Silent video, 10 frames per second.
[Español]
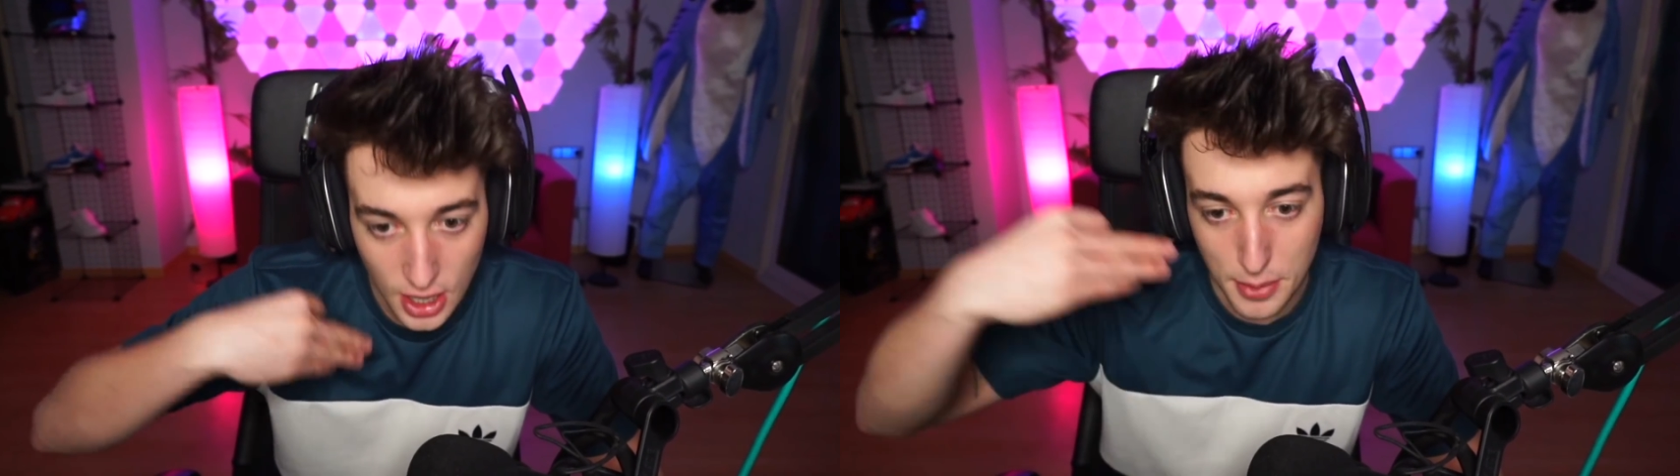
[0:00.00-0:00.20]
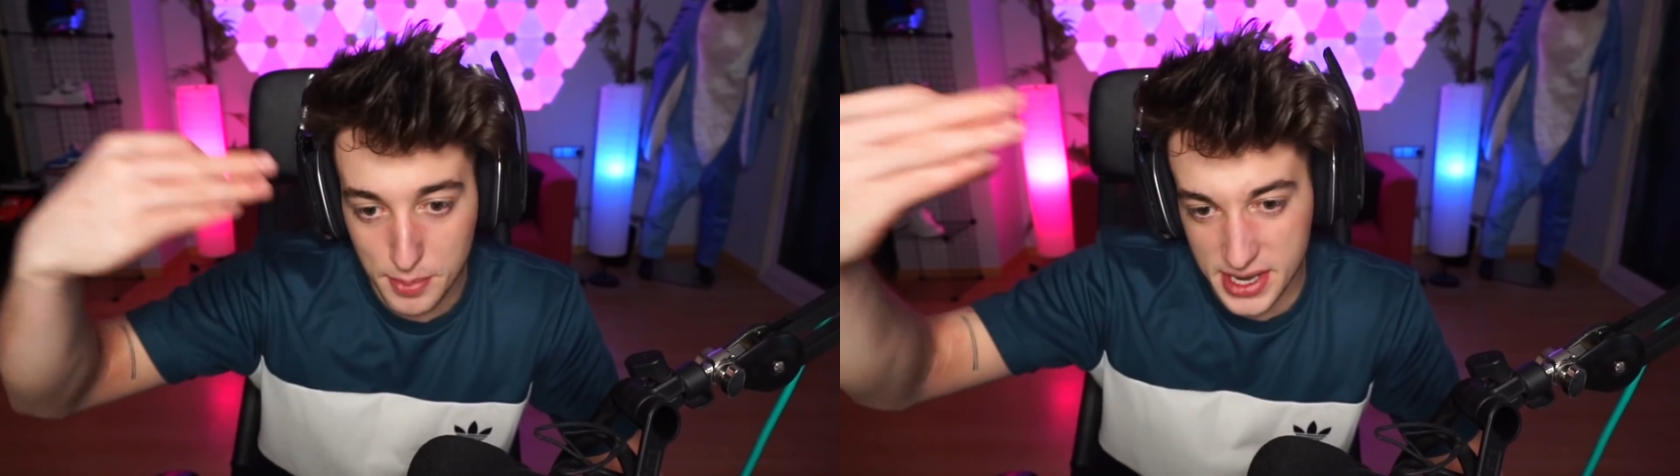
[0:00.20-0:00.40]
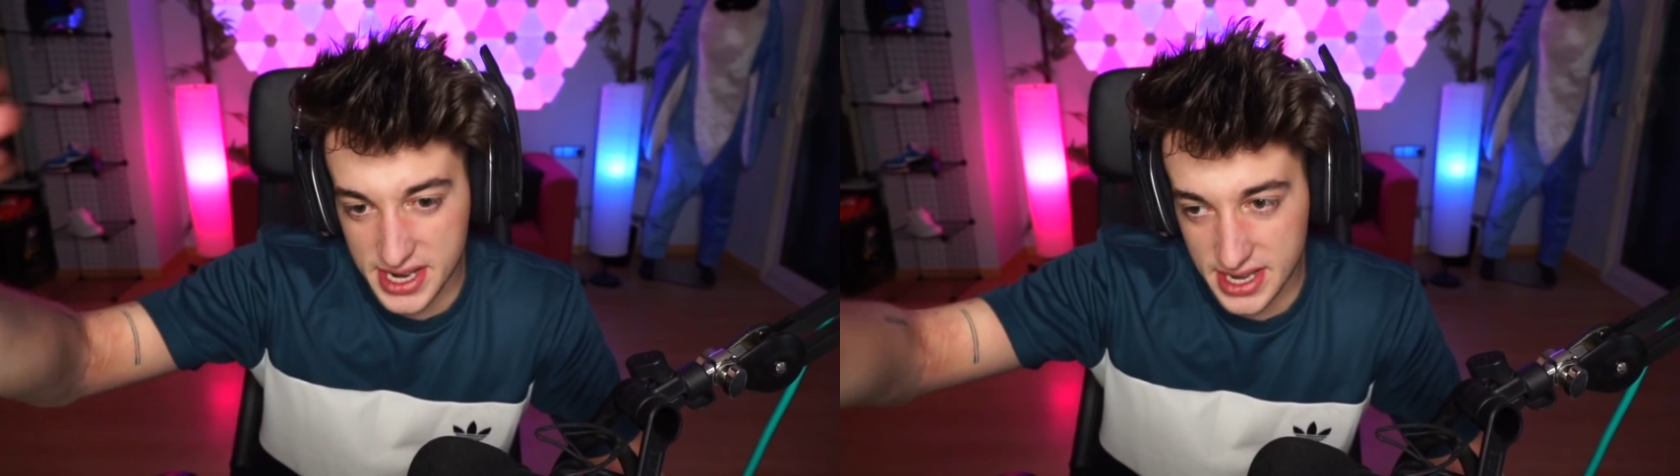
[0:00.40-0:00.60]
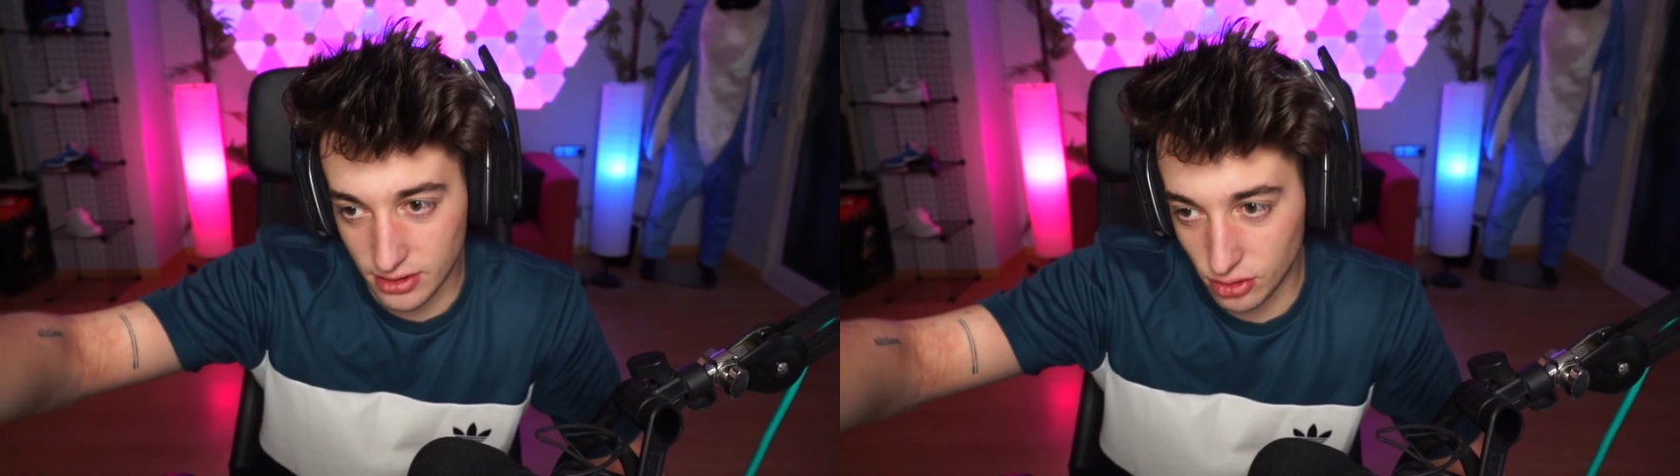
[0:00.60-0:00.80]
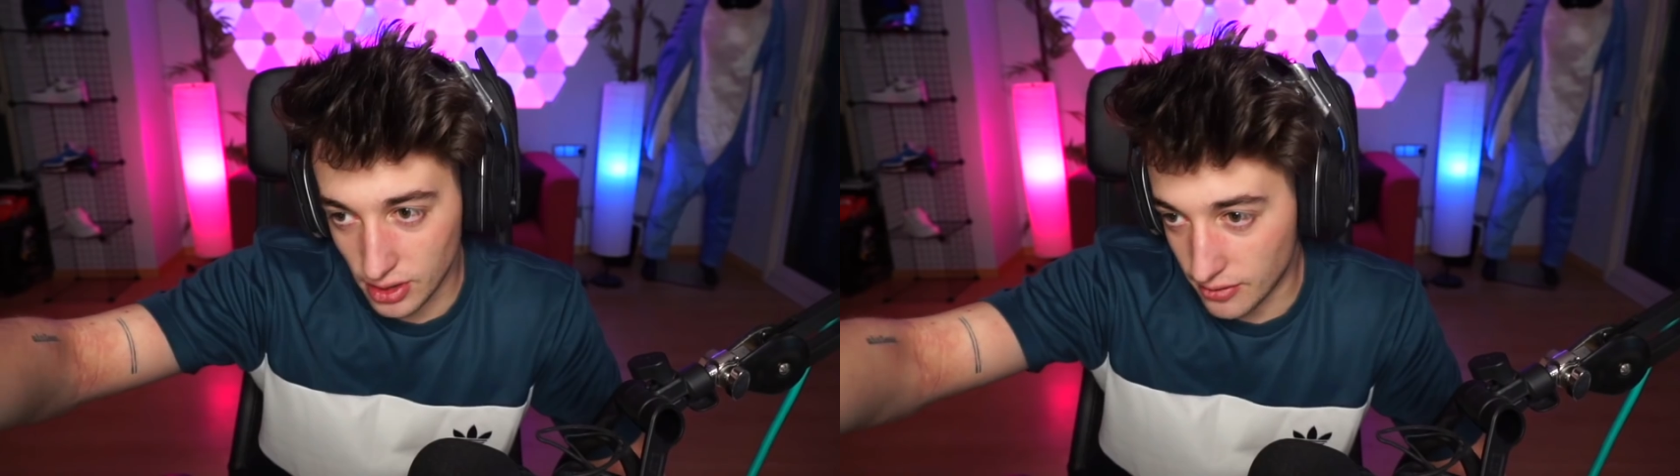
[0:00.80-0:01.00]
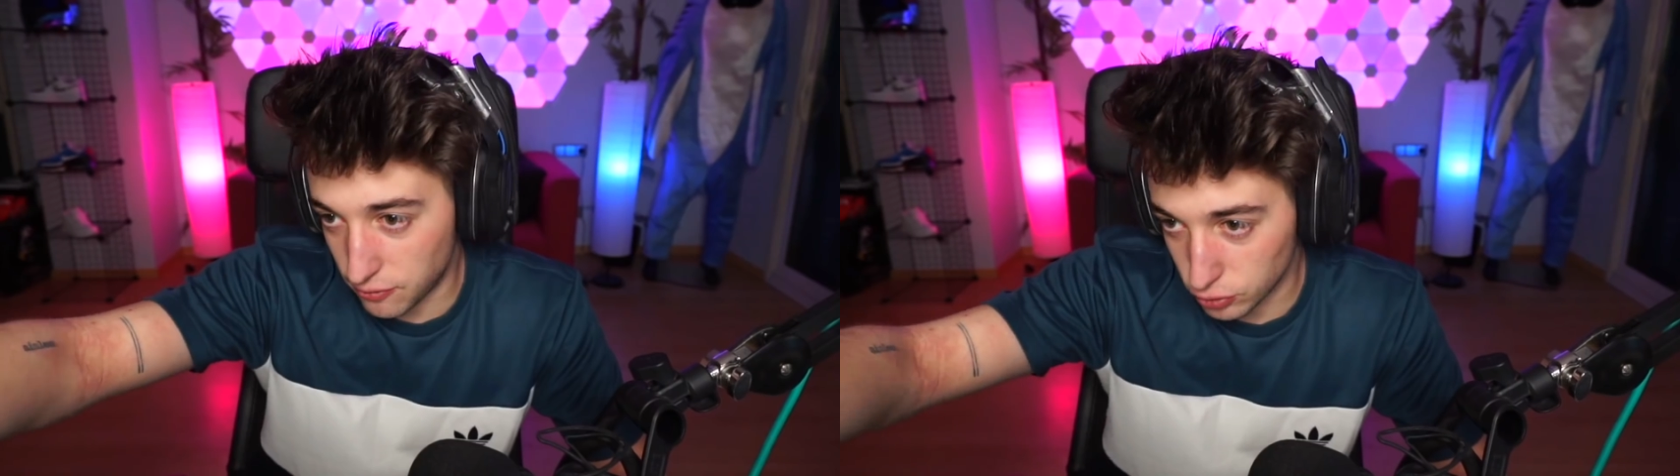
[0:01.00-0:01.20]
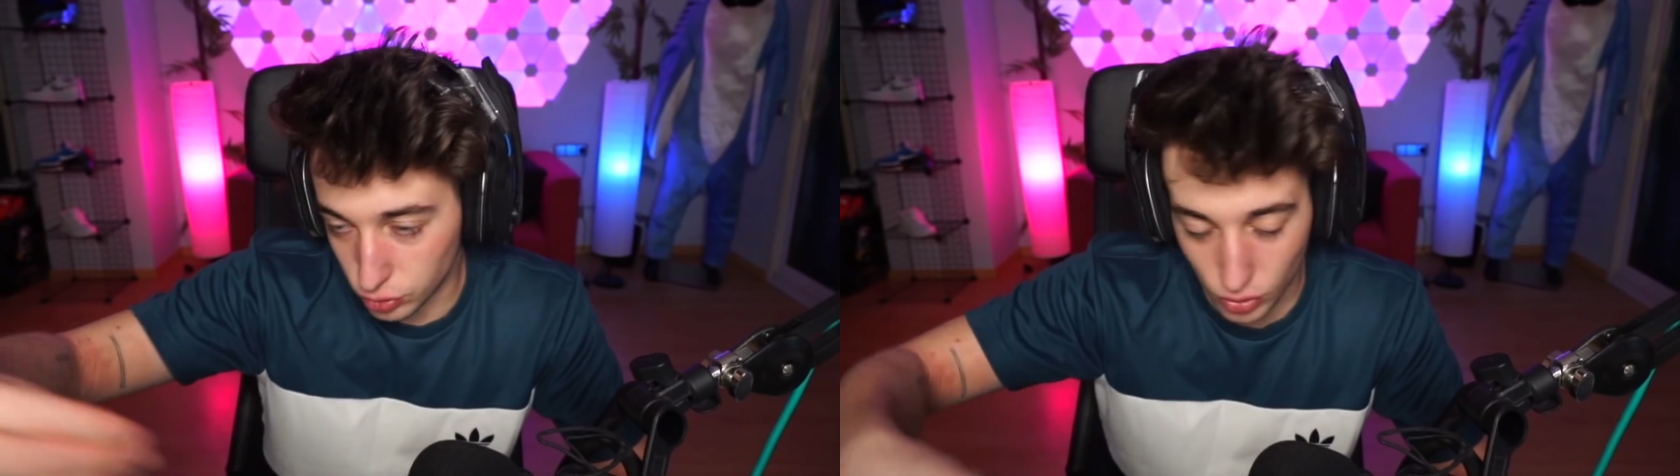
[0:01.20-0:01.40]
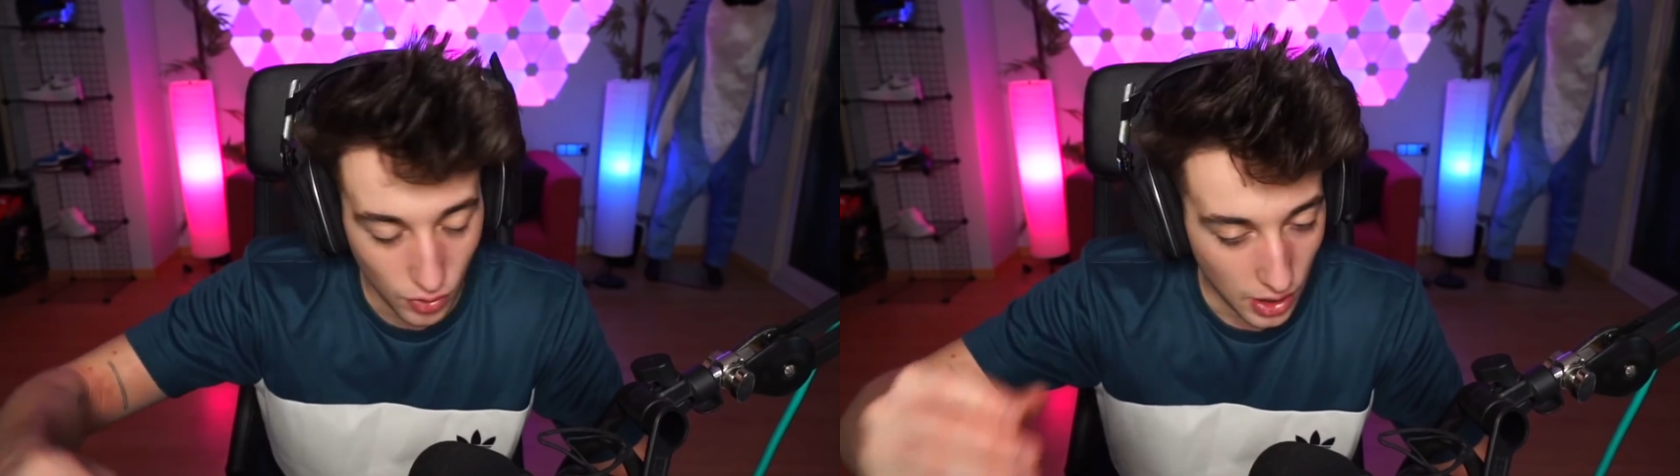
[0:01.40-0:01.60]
viniendo del futuro o